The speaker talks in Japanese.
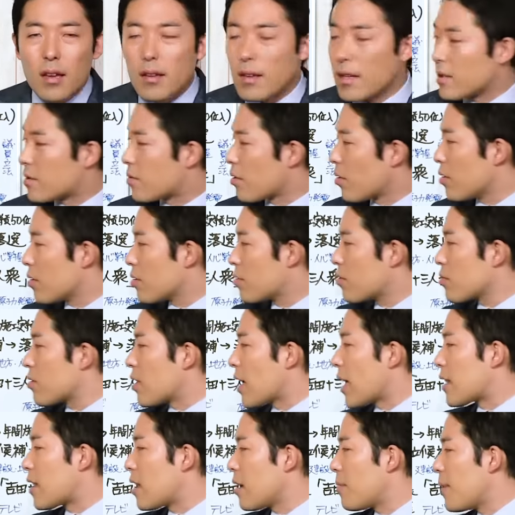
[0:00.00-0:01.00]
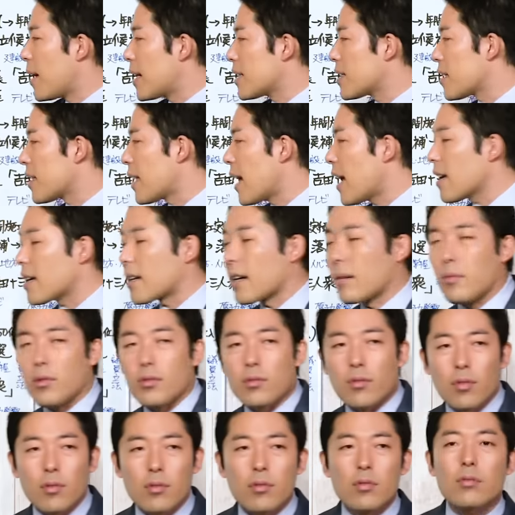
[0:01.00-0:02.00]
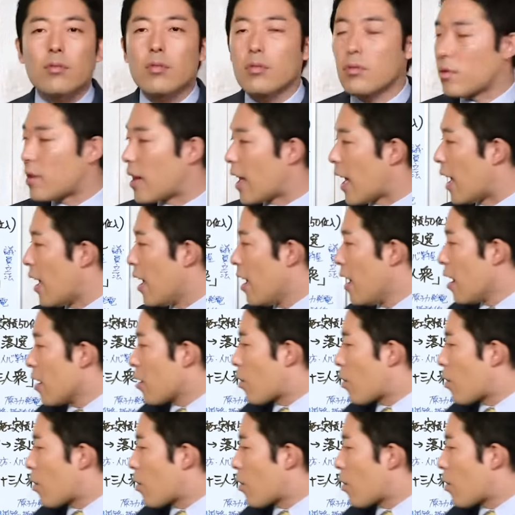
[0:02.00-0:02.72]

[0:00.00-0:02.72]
えそういうことやってる場合じゃないかもということで